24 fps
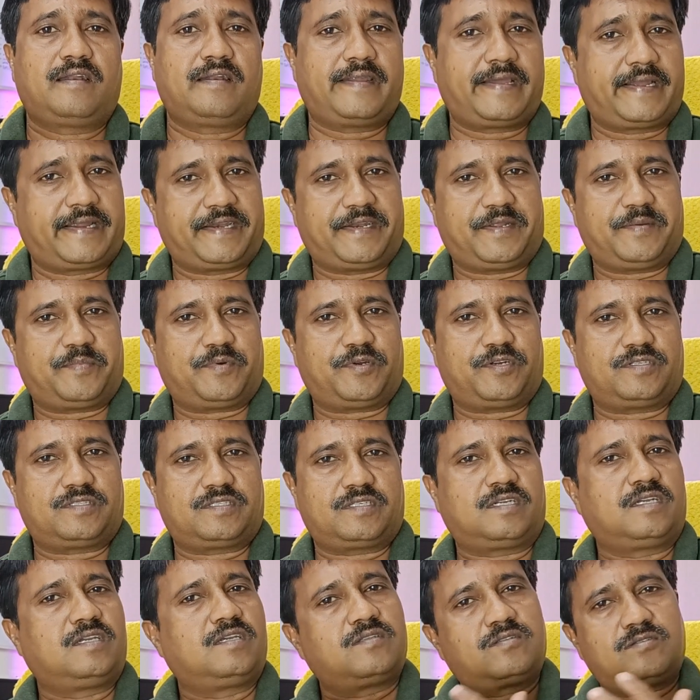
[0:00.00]
नेगेटिव
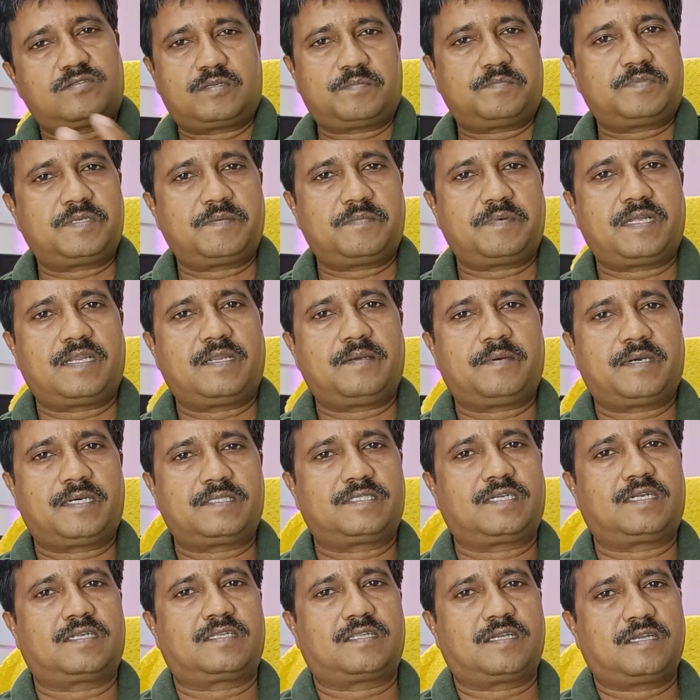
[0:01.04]
पॉइंट्स तो सबसे पहले
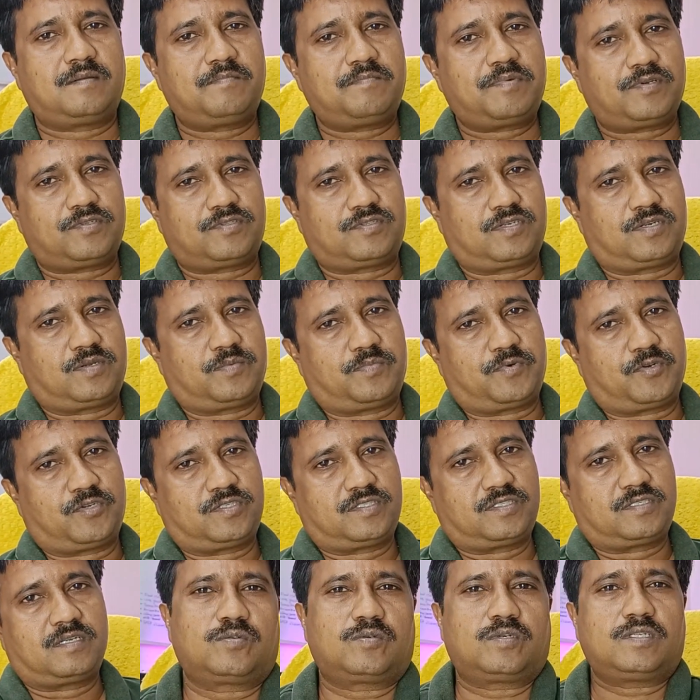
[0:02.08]
बात करते हैं पॉजिटिव
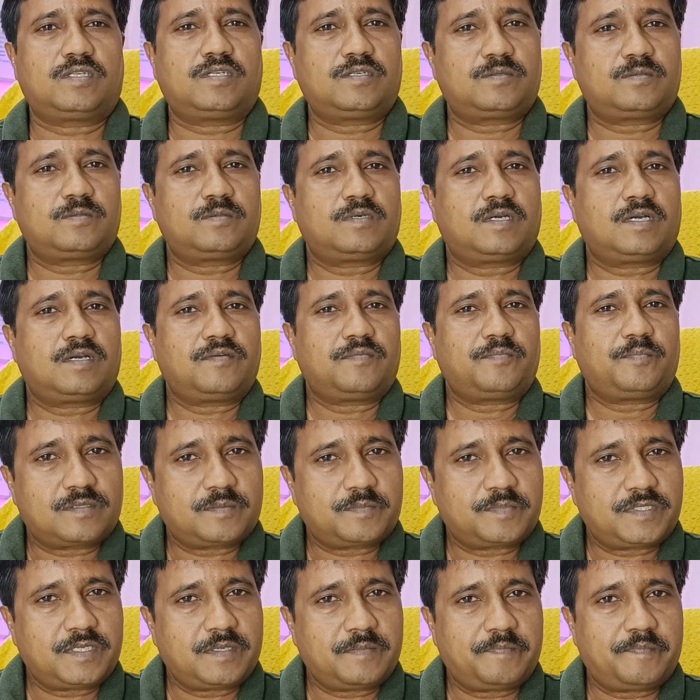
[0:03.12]
पॉइंट्स तो गदर टू का
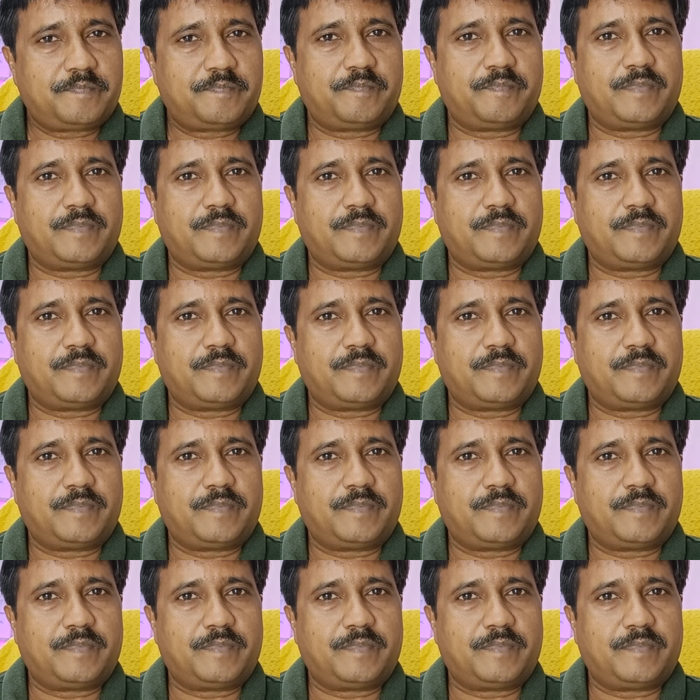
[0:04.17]
सबसे